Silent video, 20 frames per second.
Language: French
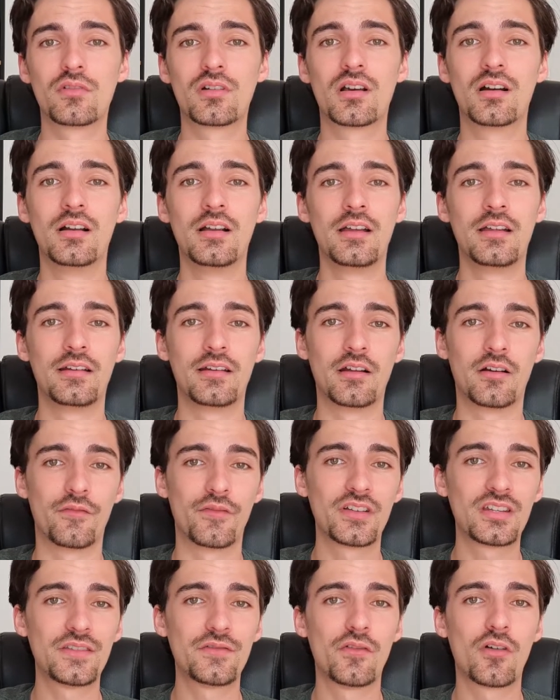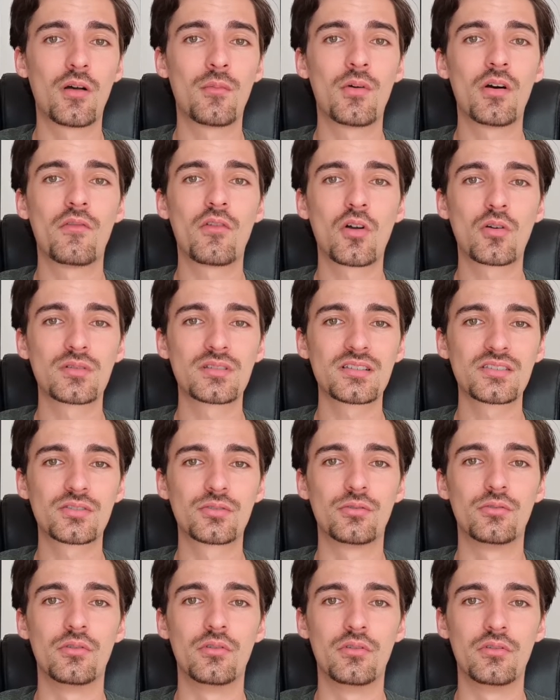en fait il faut avoir conscience que
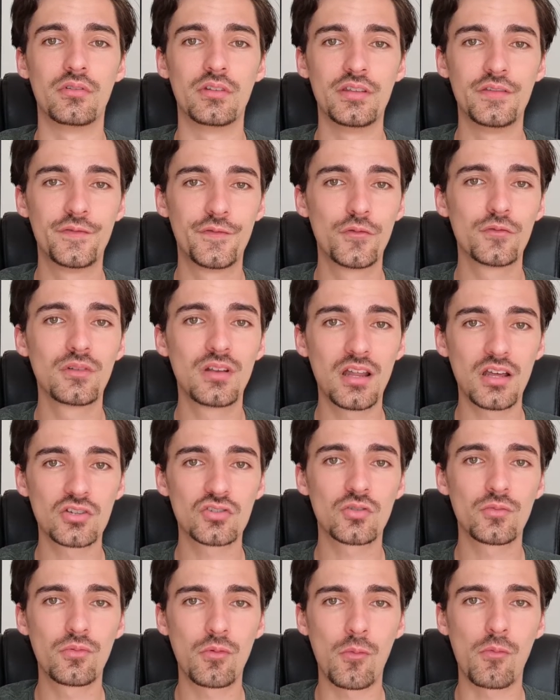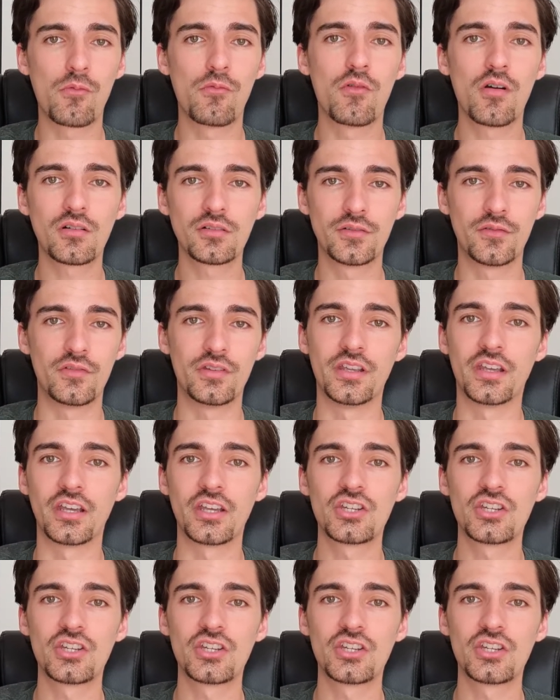il faut de l'argent pour pouvoir devenir riche